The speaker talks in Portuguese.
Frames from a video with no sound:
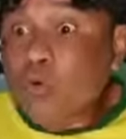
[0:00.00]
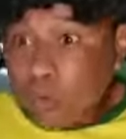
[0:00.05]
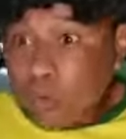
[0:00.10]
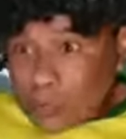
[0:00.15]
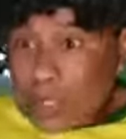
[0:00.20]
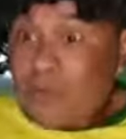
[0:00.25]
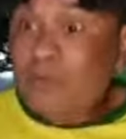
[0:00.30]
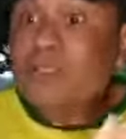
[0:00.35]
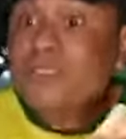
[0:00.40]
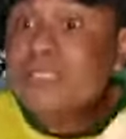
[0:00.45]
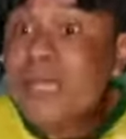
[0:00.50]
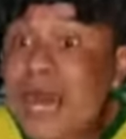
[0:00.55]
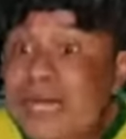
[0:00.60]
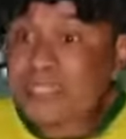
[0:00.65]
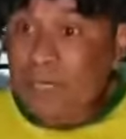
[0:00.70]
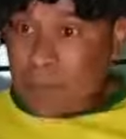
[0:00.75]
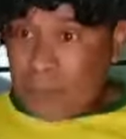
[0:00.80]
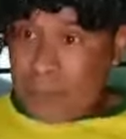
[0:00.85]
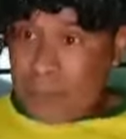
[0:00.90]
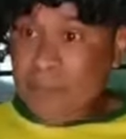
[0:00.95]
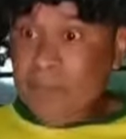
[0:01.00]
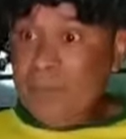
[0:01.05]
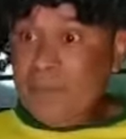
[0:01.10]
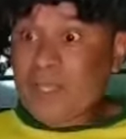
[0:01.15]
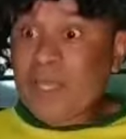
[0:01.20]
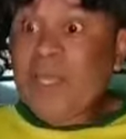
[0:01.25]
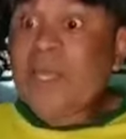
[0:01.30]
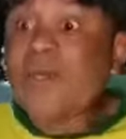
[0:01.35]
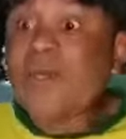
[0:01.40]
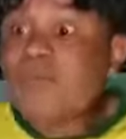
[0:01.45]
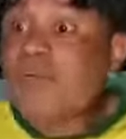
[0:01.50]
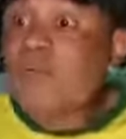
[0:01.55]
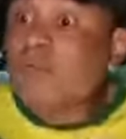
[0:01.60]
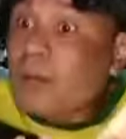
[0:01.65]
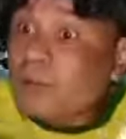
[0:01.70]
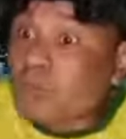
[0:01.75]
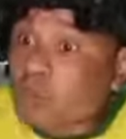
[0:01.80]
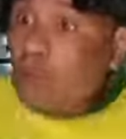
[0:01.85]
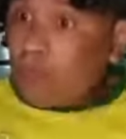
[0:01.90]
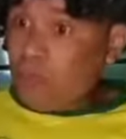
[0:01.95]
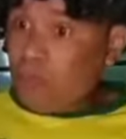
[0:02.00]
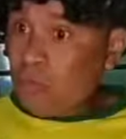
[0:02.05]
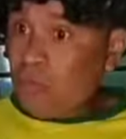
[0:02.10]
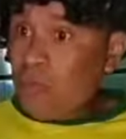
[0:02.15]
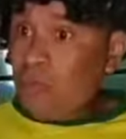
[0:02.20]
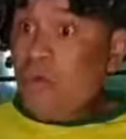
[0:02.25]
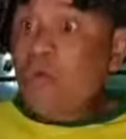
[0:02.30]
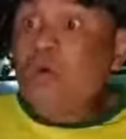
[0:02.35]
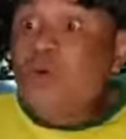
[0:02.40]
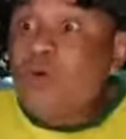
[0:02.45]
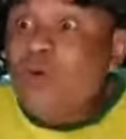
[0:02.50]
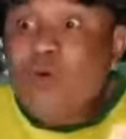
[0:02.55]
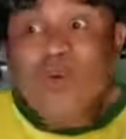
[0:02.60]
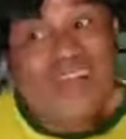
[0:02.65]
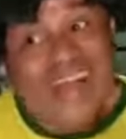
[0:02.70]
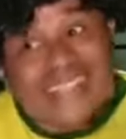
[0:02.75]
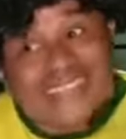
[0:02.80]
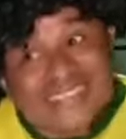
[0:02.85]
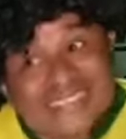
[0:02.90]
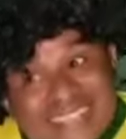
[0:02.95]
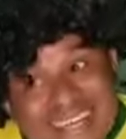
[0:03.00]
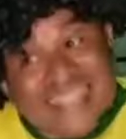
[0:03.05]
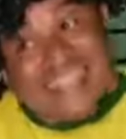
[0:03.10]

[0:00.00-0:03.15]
O que que você acha, pai? Eu devolvo para o dono ou eu gasto